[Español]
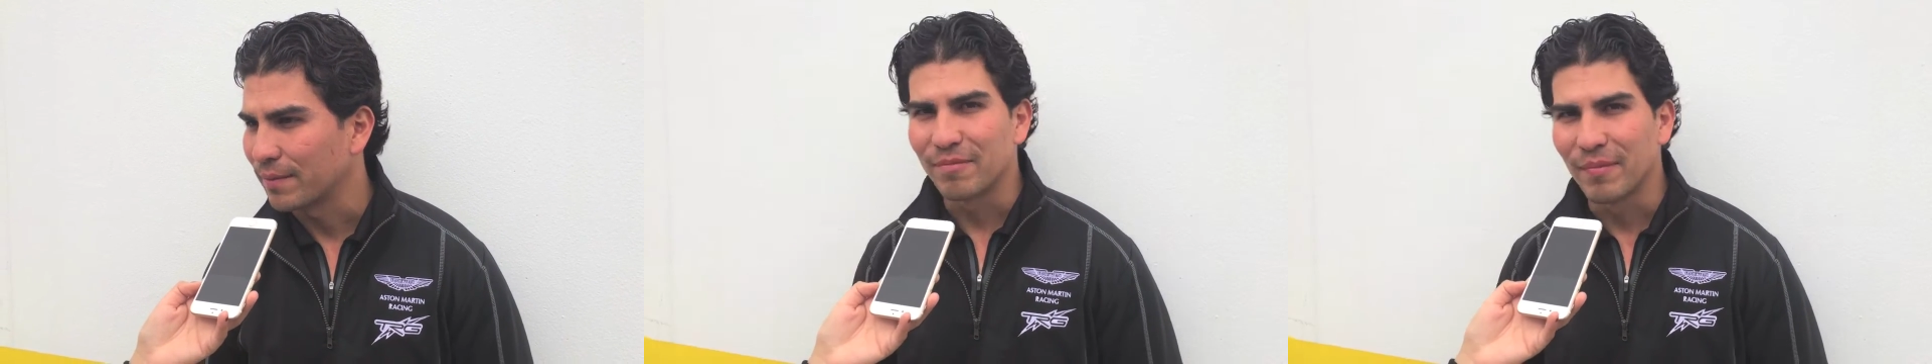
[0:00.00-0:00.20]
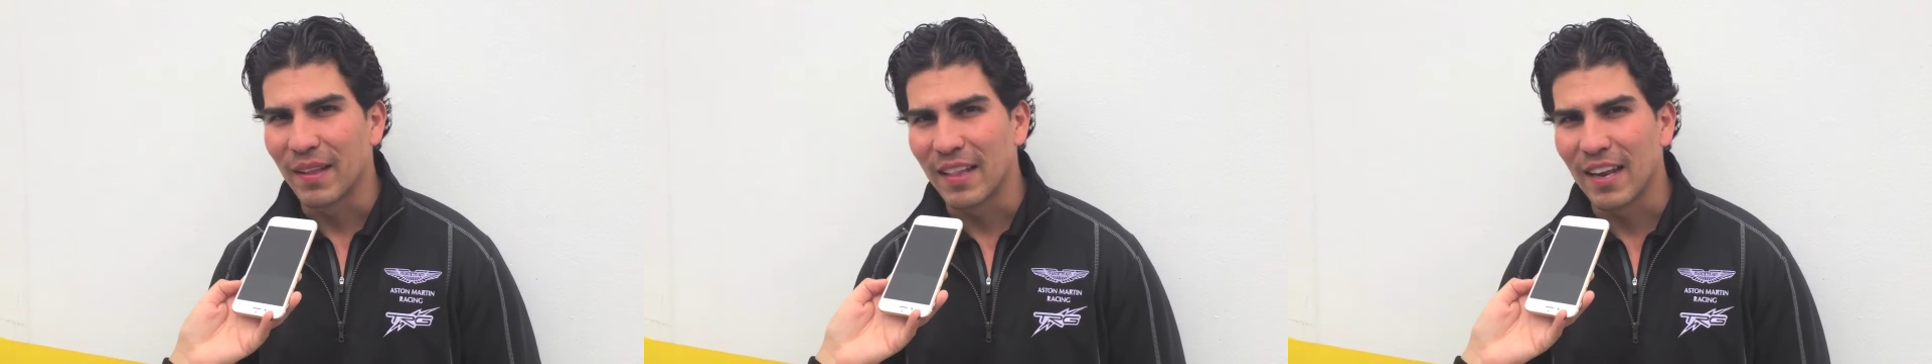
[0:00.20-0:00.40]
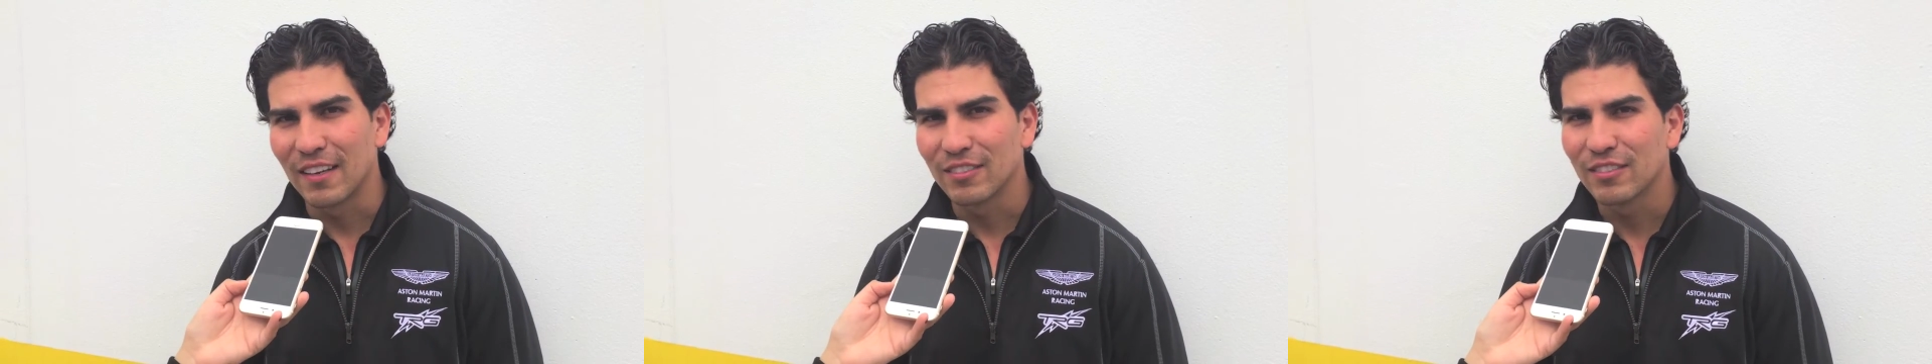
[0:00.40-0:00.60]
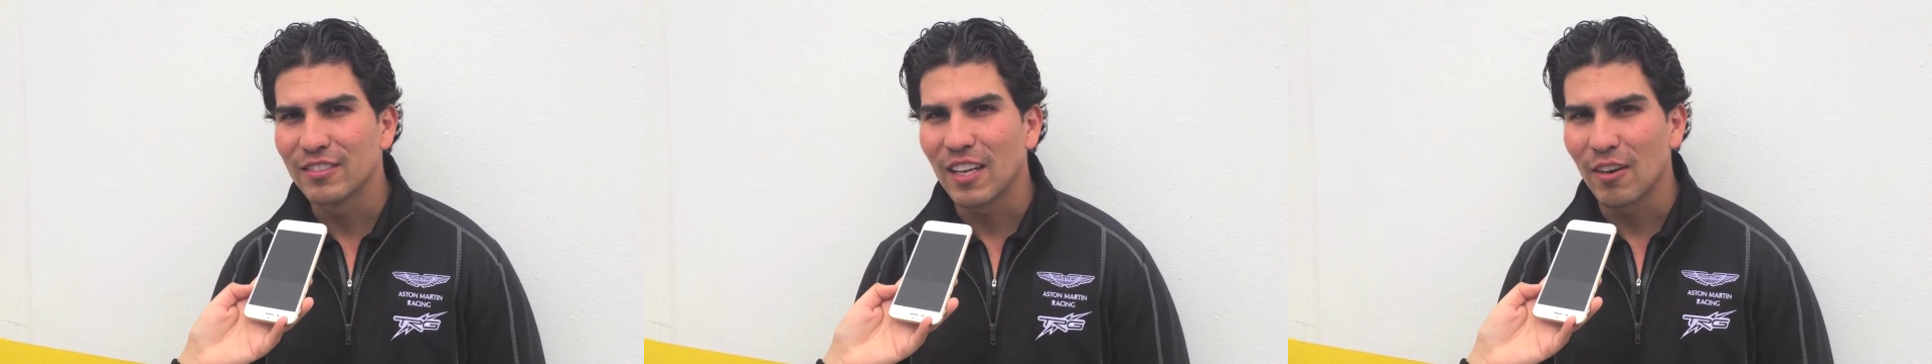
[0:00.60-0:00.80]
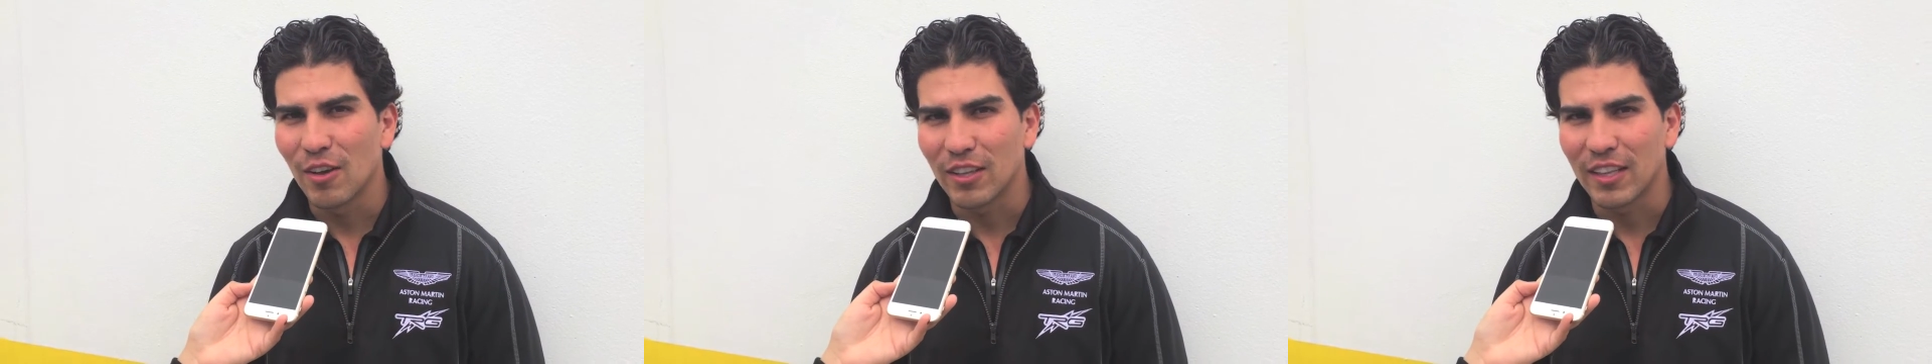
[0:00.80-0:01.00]
Mandarles un
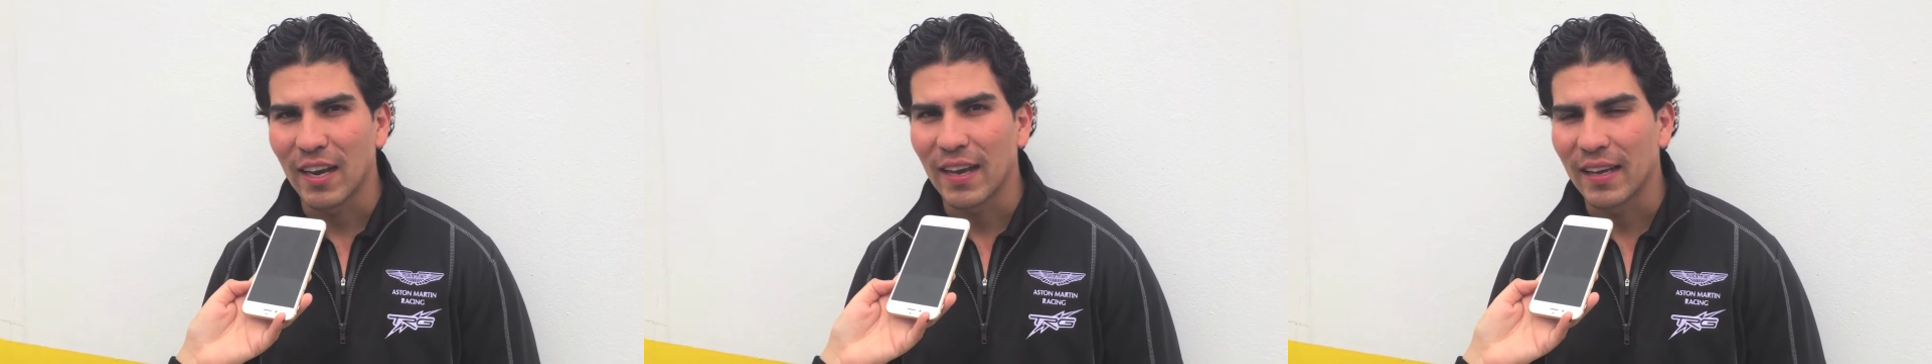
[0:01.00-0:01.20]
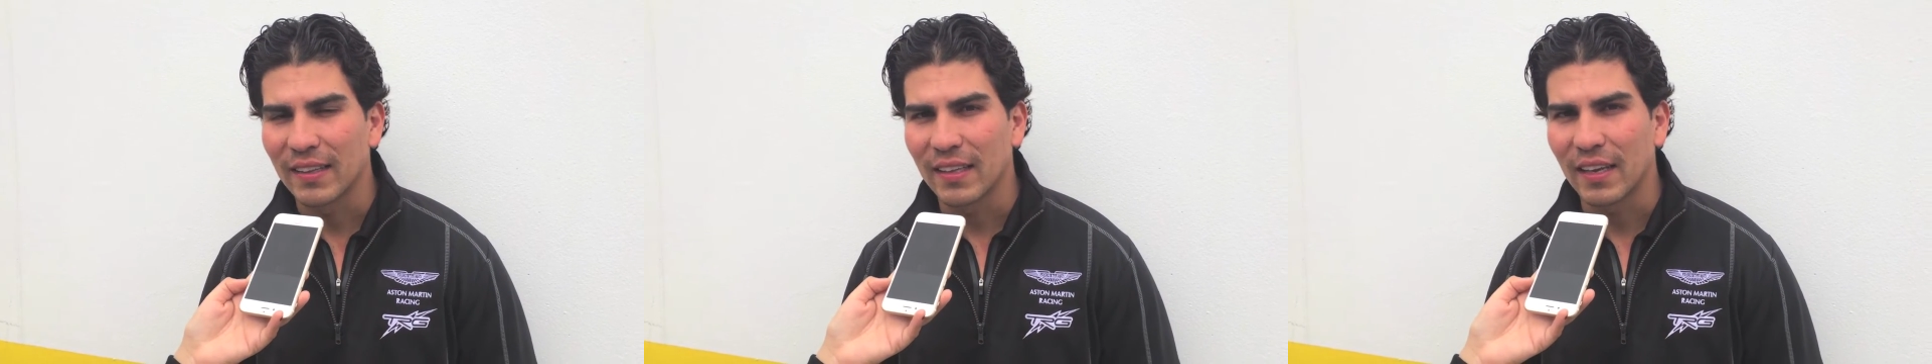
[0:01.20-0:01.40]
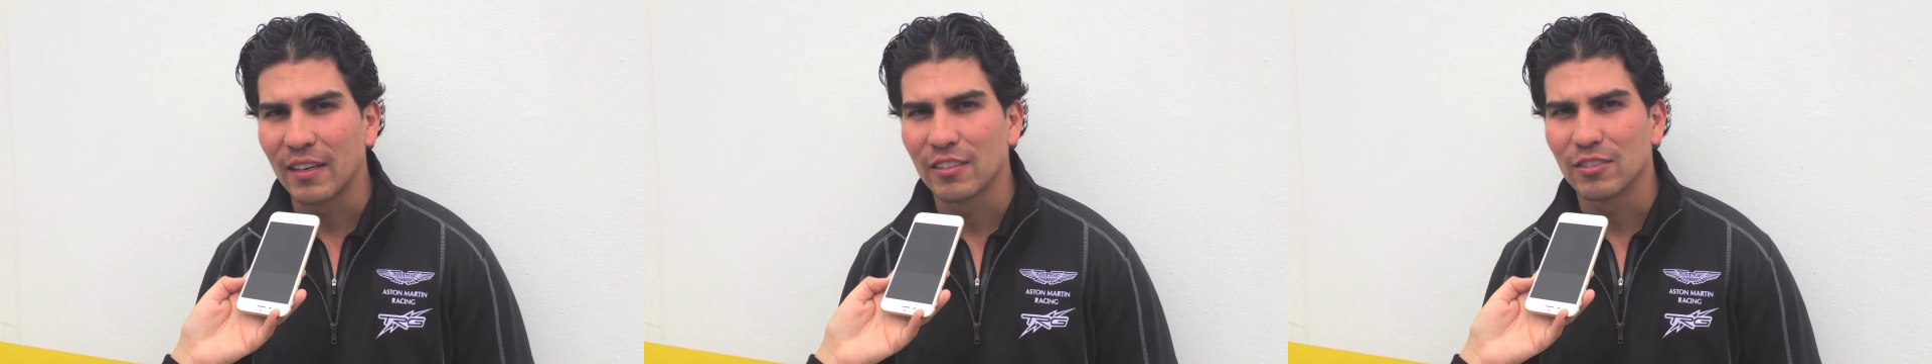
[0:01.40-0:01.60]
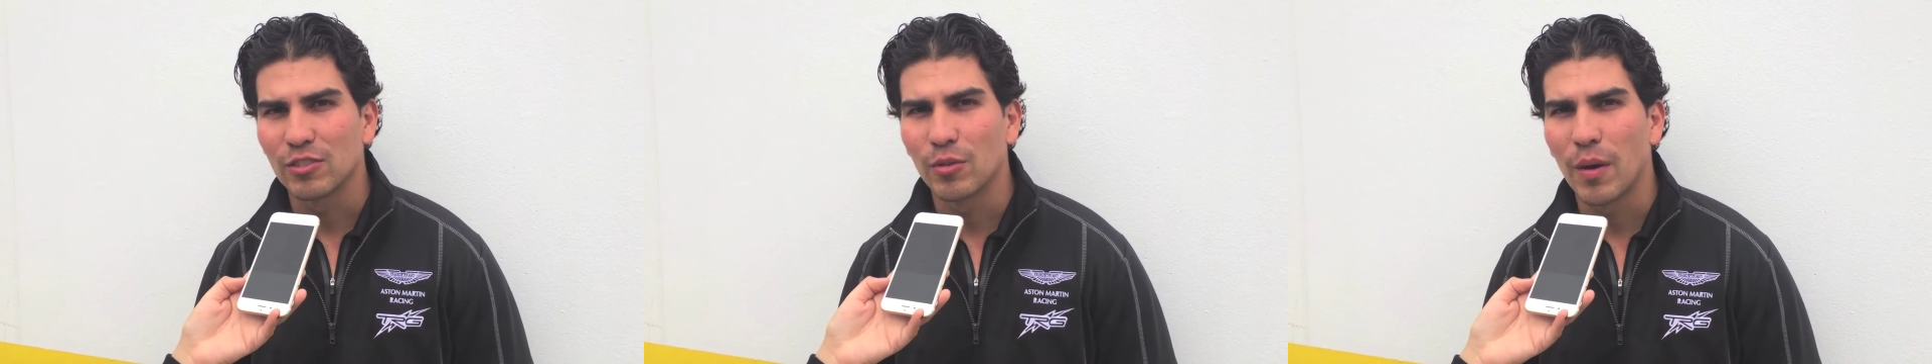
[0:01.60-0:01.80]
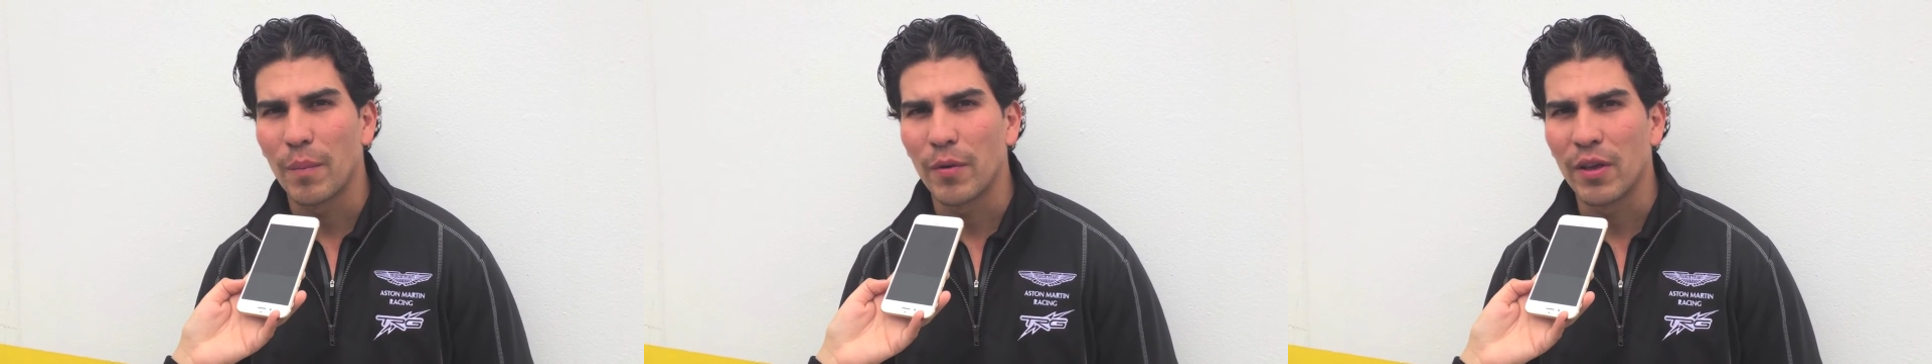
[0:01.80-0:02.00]
saludo a toda la gente que nos
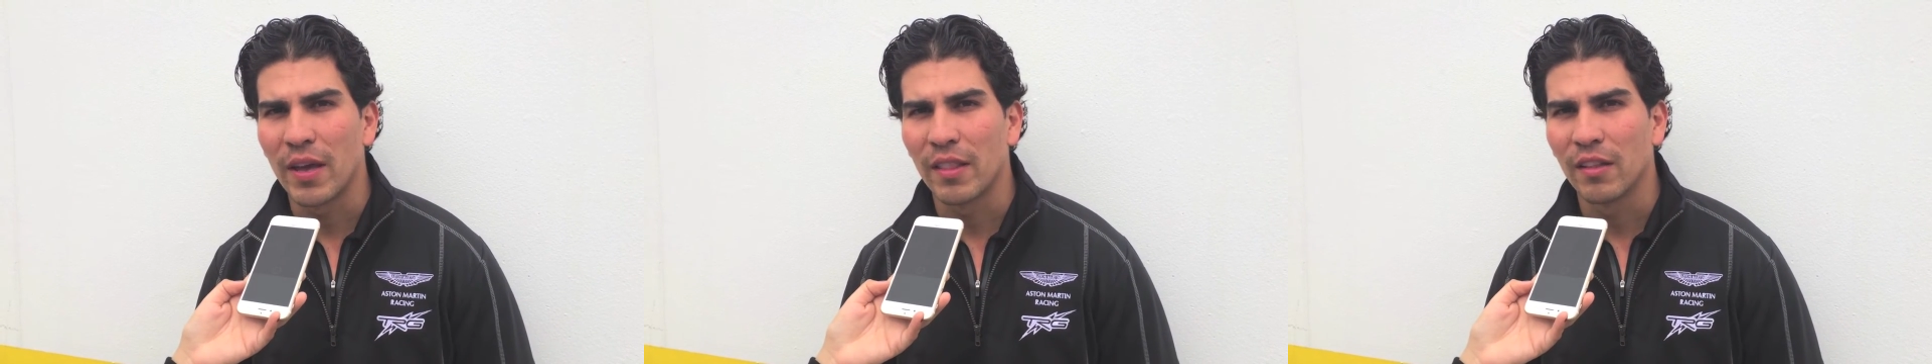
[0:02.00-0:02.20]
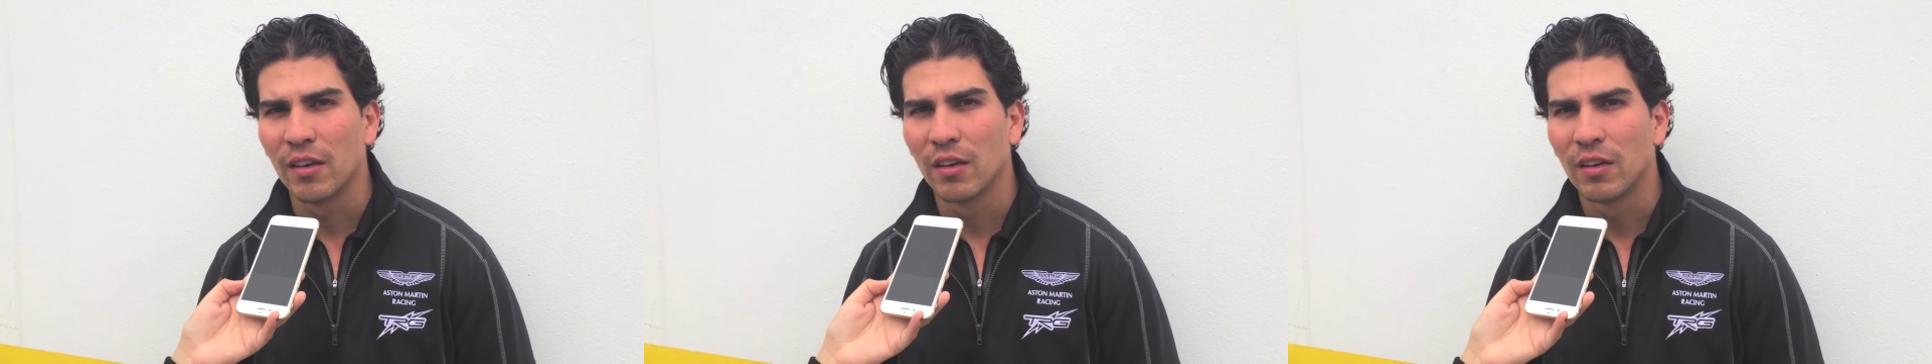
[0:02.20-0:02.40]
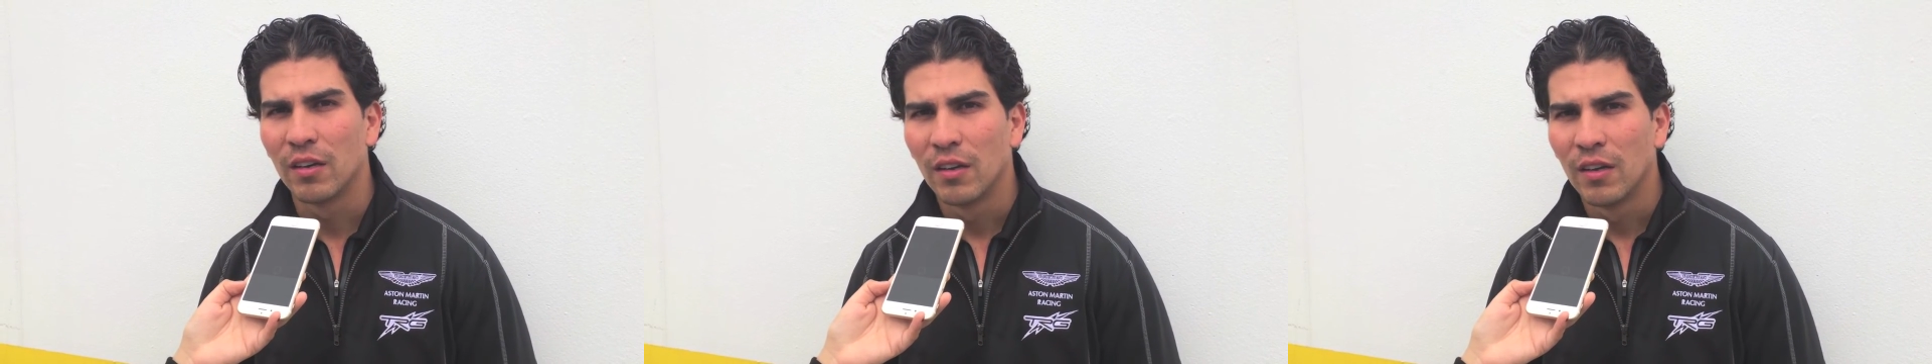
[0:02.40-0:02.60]
estuvo apoyando